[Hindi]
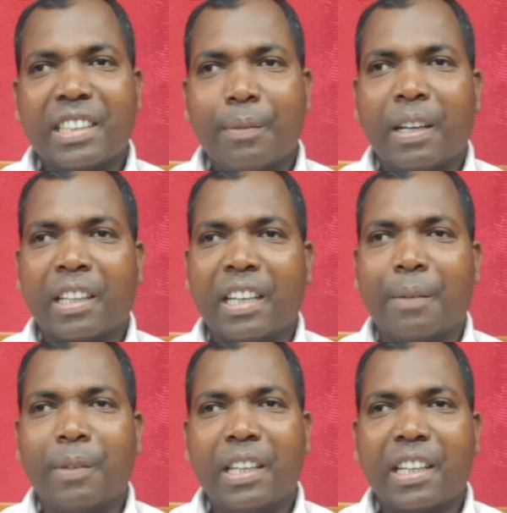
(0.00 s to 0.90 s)
से मन के
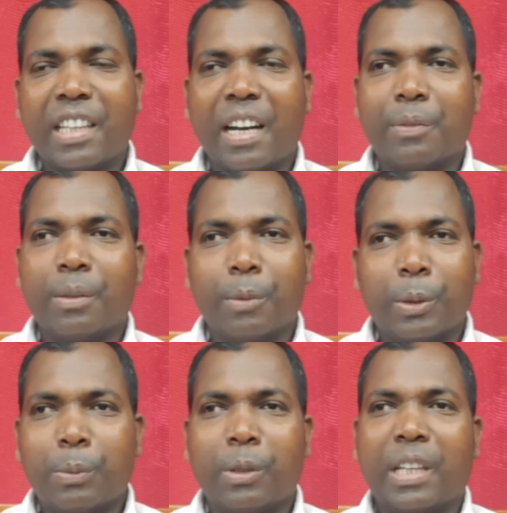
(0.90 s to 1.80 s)
हमने के तरफ से
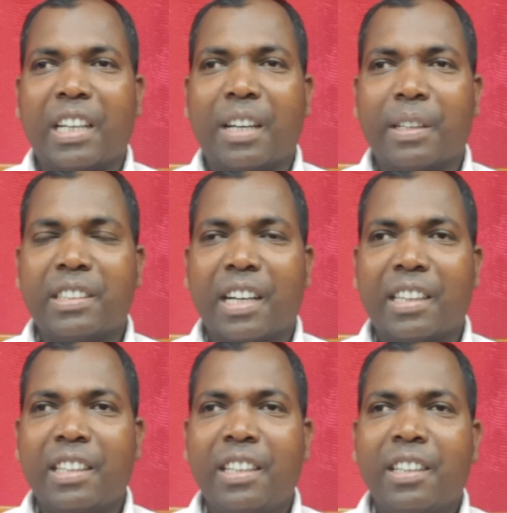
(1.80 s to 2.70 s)
बहुत बहुत धन्यवाद
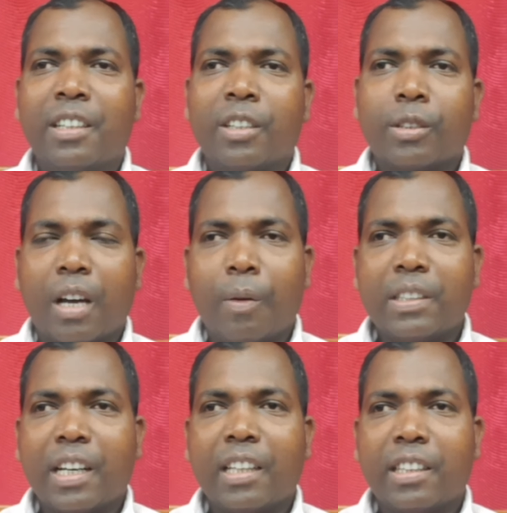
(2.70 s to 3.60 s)
जाना थी तो
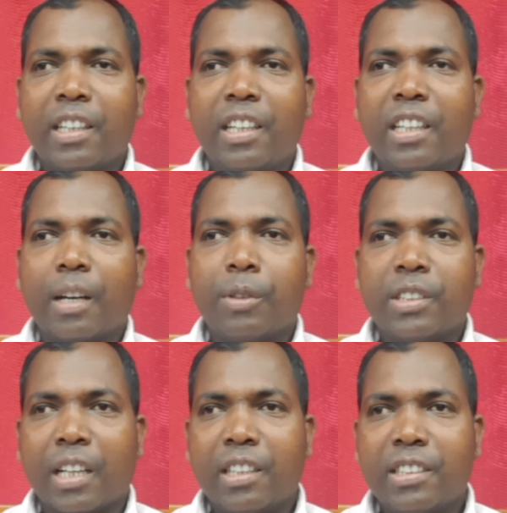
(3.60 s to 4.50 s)
आवा चला देरी नहीं
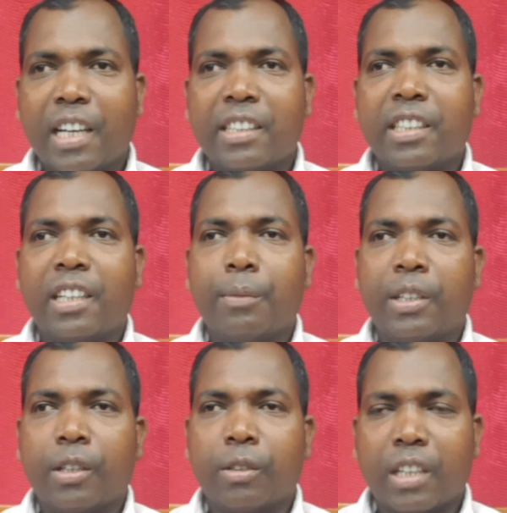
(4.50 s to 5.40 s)
करब जल्दी से आज के
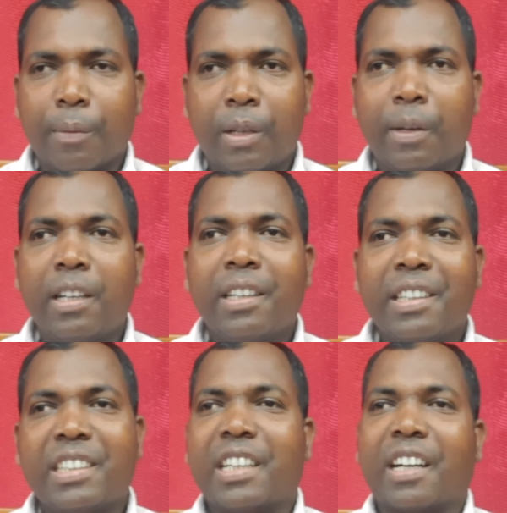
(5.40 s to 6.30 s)
वीडियो ठोके हमने मन
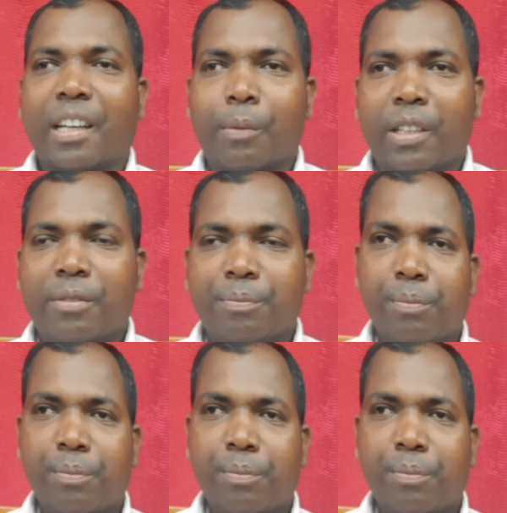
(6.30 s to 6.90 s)
स्टार्ट करब